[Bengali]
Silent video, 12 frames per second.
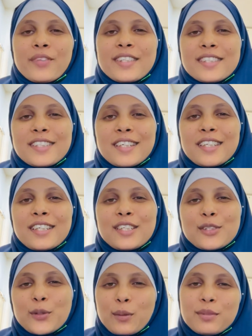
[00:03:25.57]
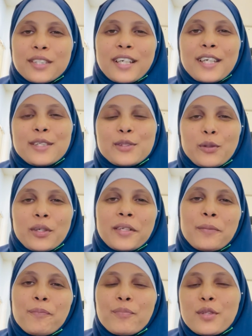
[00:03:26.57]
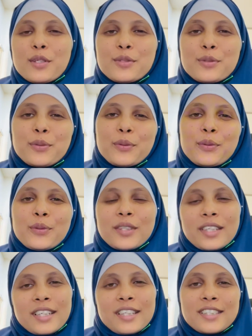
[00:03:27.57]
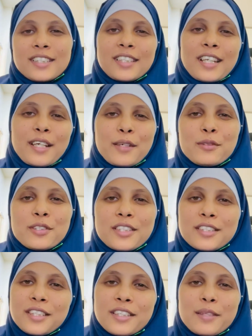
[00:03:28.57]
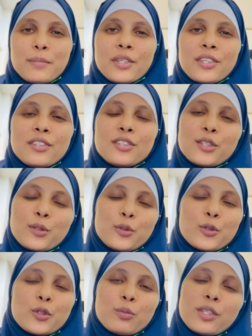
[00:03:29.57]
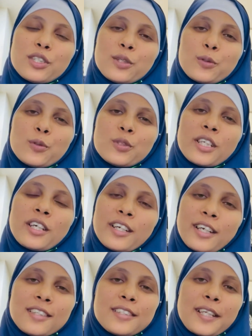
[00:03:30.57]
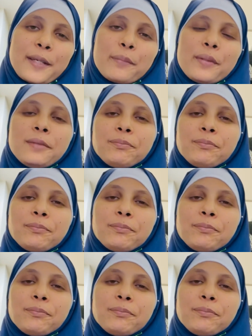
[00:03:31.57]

যেটা কিনা সব জায়গায় চলে সো ইংলিশ ল্যাঙ্গুয়েজটা শিখতে পারেন যে কোনো সময় যে কোনো জায়গায় কাজে লাগবে